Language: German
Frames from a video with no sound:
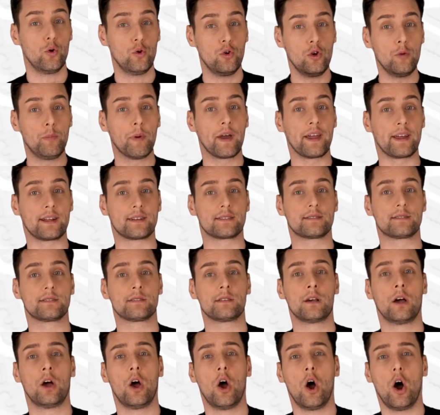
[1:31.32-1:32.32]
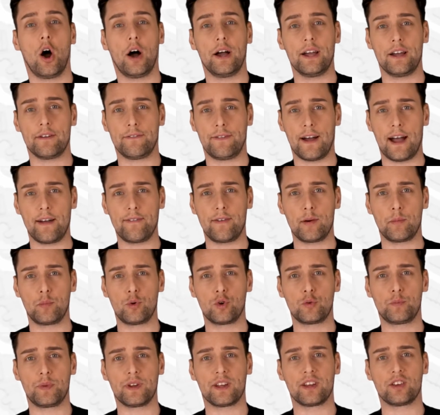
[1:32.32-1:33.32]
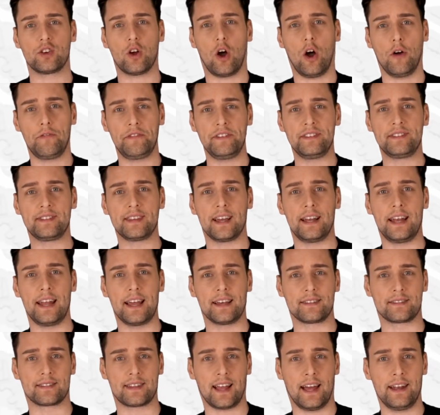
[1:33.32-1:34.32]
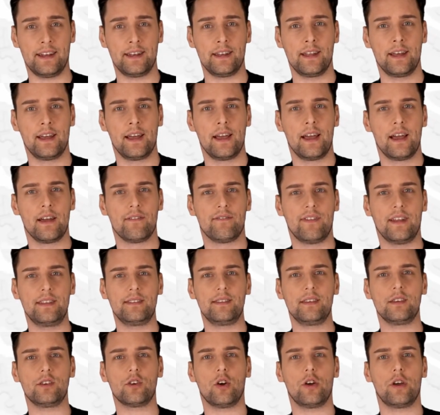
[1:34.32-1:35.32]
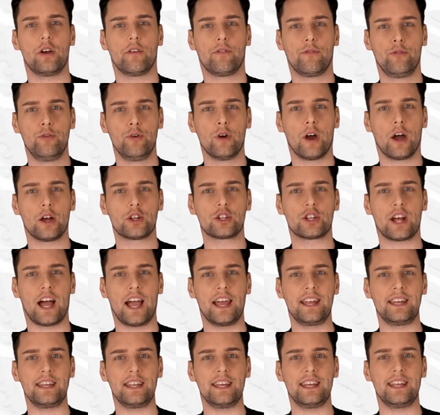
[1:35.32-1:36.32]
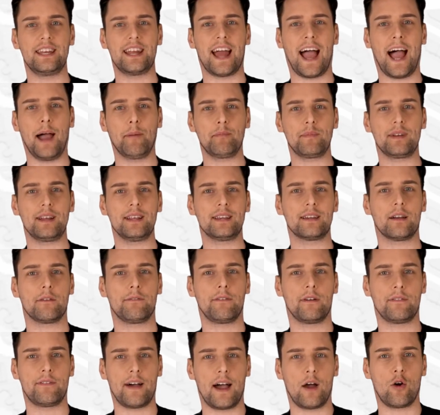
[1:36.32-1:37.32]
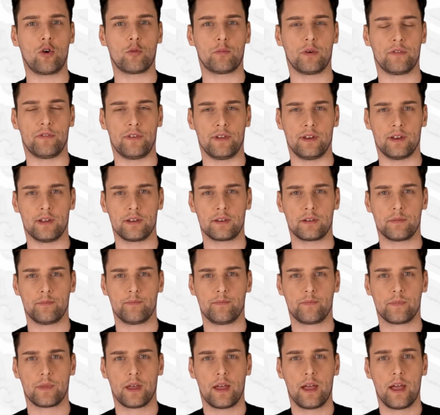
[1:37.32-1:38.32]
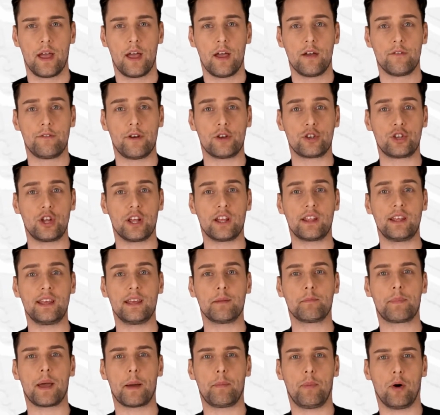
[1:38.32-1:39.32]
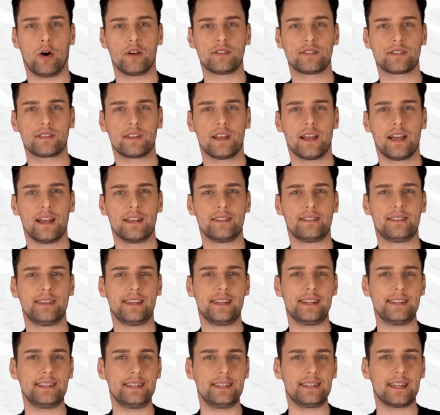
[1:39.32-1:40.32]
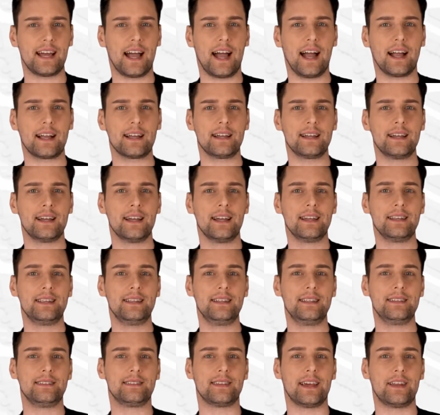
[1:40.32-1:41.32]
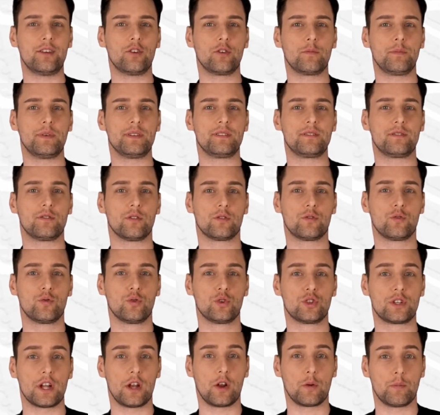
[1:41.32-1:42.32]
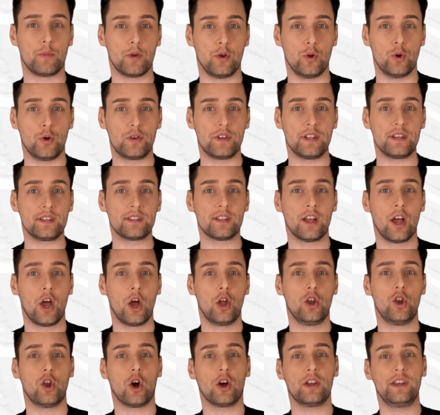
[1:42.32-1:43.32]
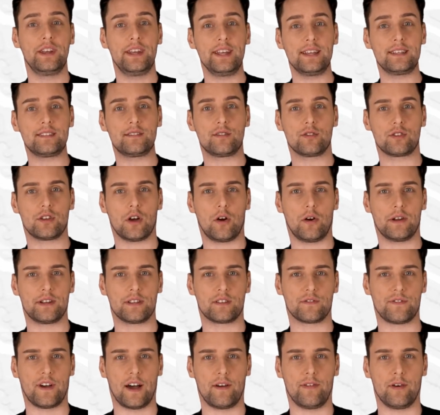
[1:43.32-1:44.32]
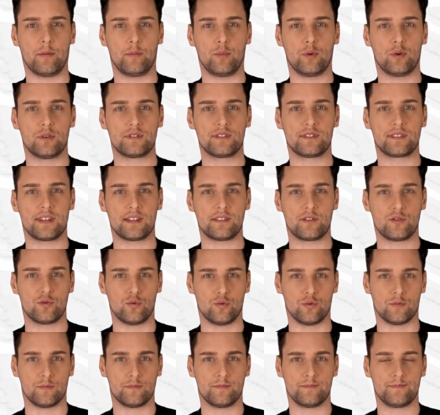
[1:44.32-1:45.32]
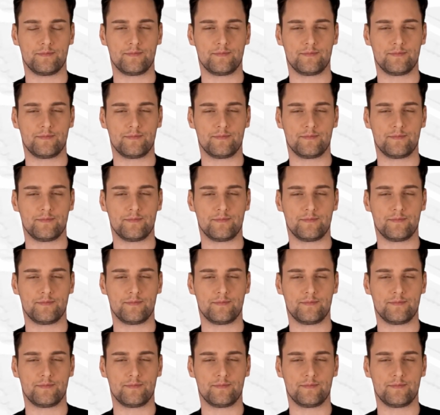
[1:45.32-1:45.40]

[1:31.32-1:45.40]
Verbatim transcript: Übrigens, euer Fahrverbot beginnt offiziell erst dann, wenn sich euer Führerschein in amtlicher Verwahrung befindet. Verschickt ihr ihn per Post, zählen die Tage, die die Sendung bis zur Zustellung benötigt, noch nicht zur Dauer des Fahrverbots dazu.